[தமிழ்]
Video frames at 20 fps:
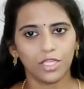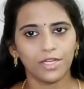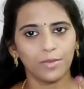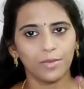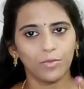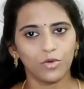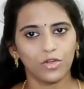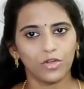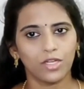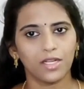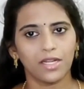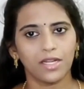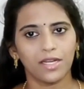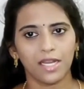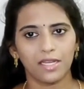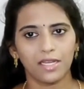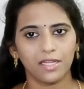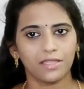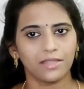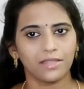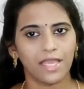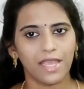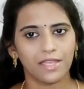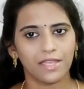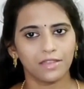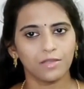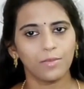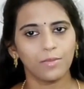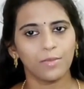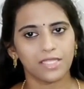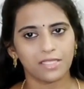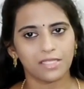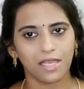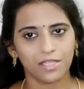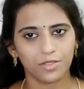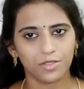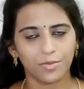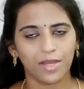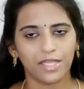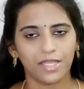உதடு முழுக்க நல்லா தேய்த்து
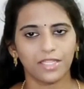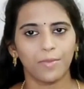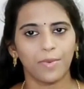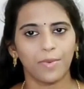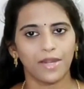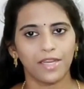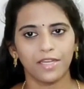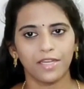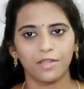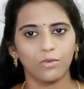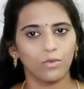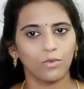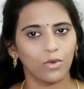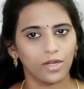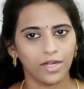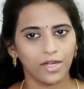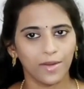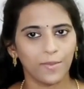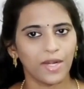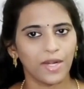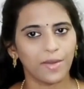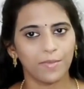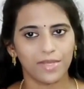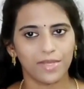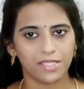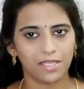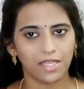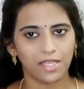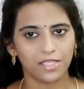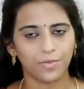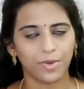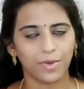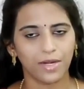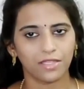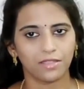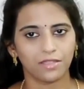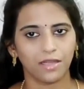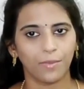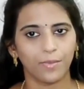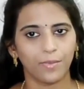மசாஜ் மாதிரி பண்ணிட்டு ஒரு நிமிடம் மசாஜ்
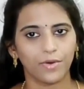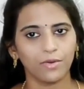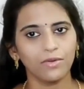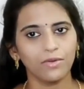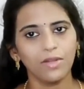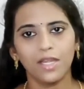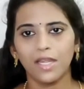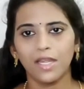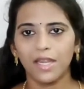பண்ணதுக்கு அப்புறம்